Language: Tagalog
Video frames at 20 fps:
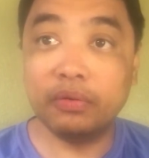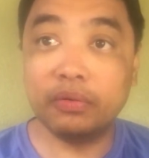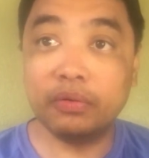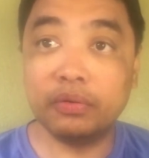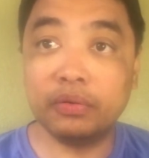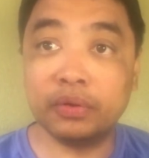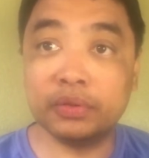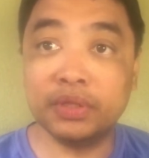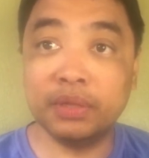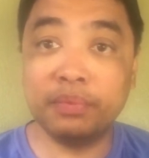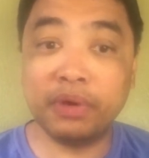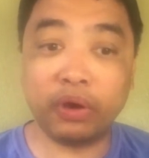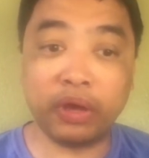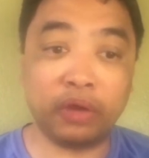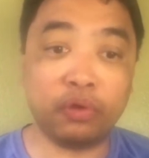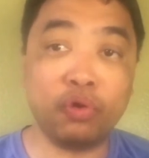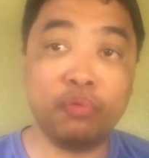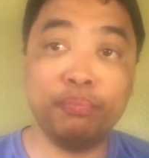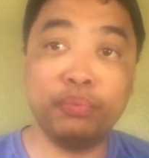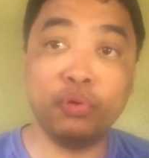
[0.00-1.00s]
O di ba?
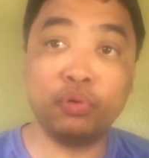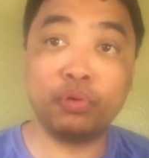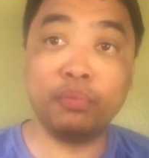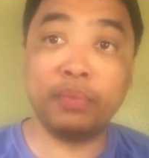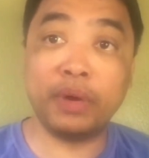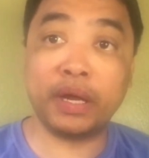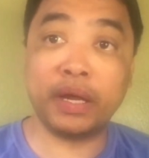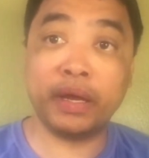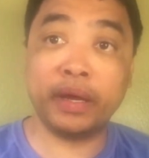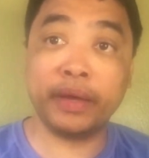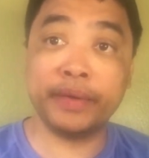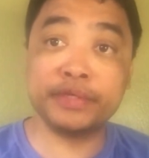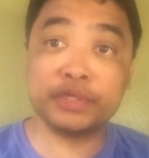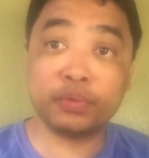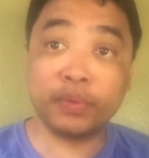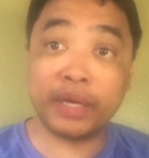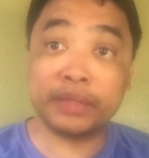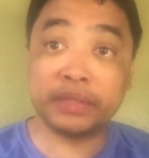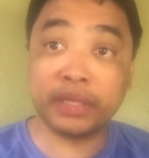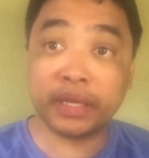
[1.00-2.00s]
Eh kung puro mga
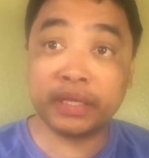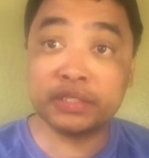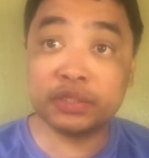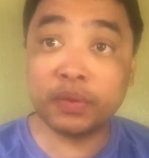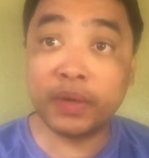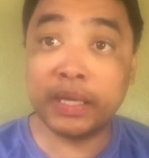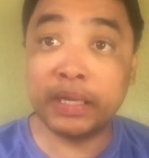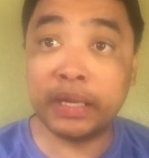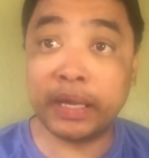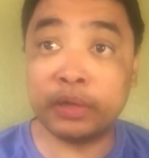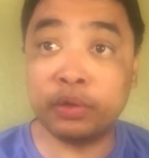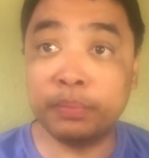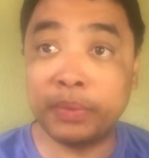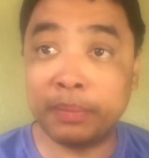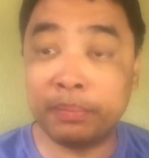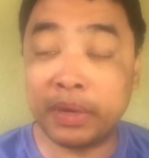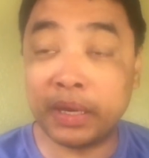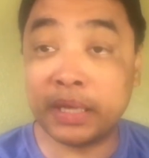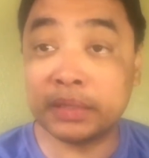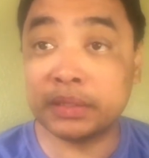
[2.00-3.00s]
squatter eskwala, ano
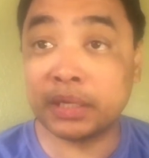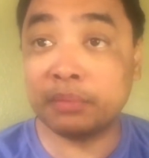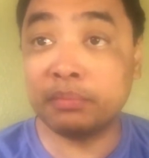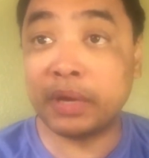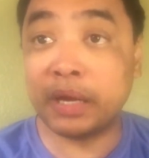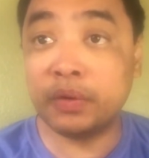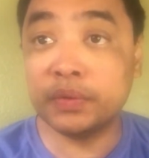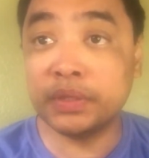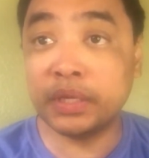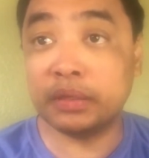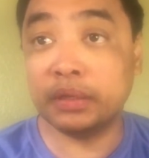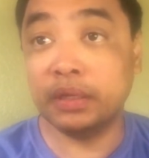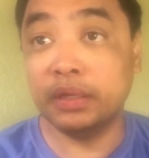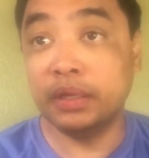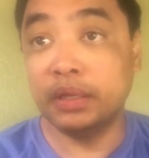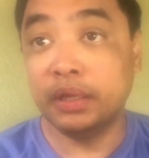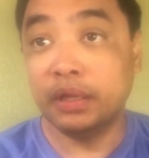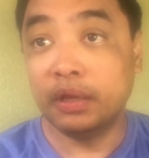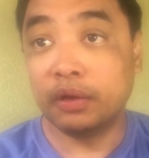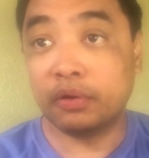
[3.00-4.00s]
ba pang trabaho niyan?
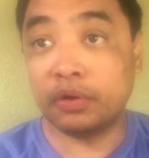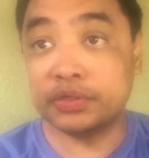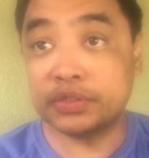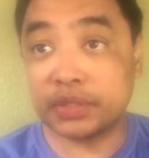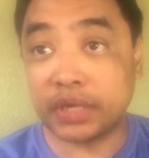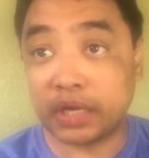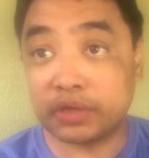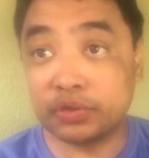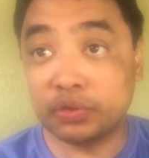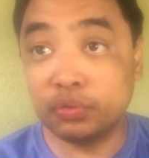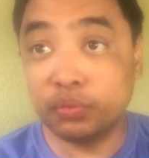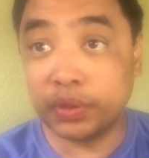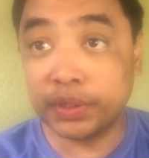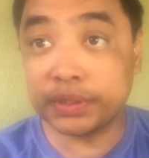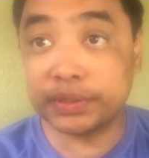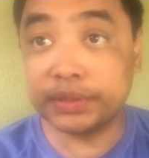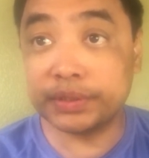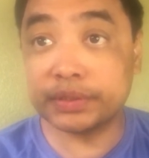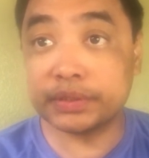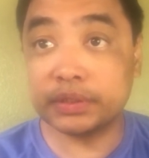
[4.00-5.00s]
Construction
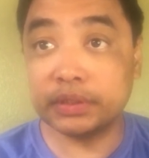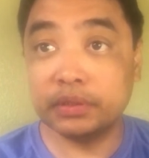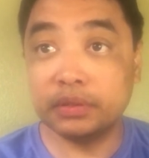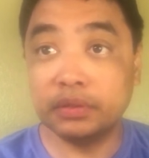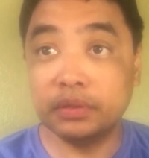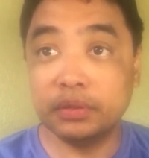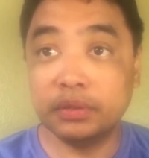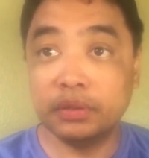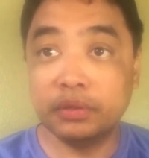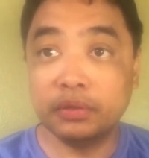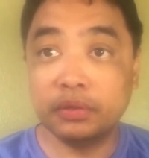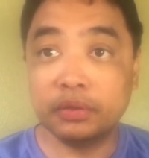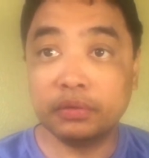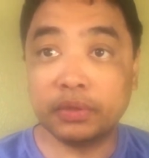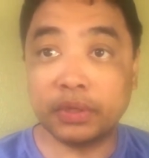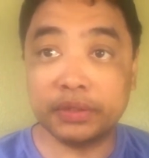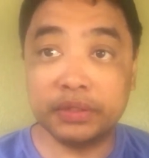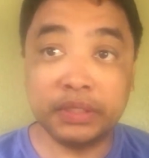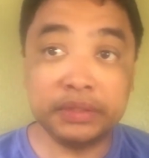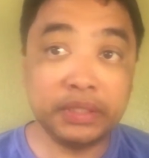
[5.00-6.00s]
workers,
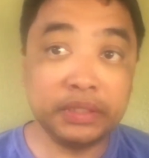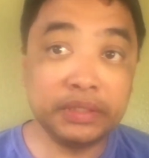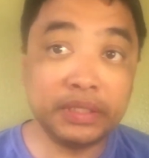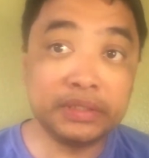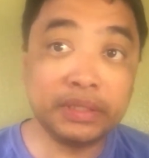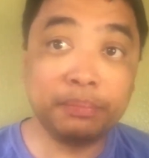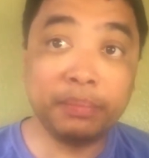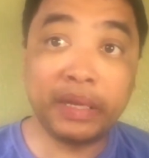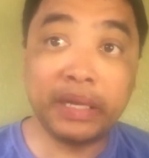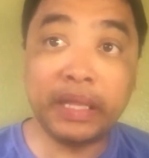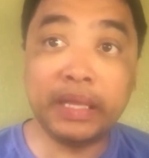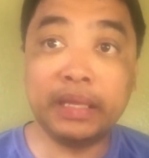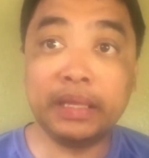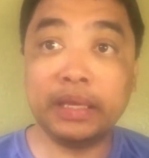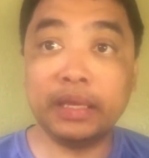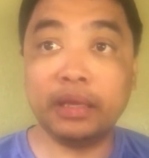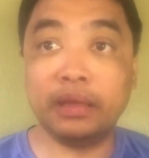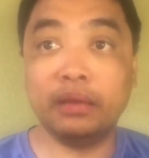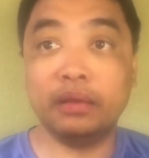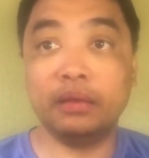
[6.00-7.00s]
Magtitinda sa
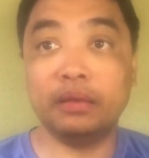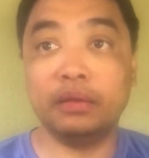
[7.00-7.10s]
palengke.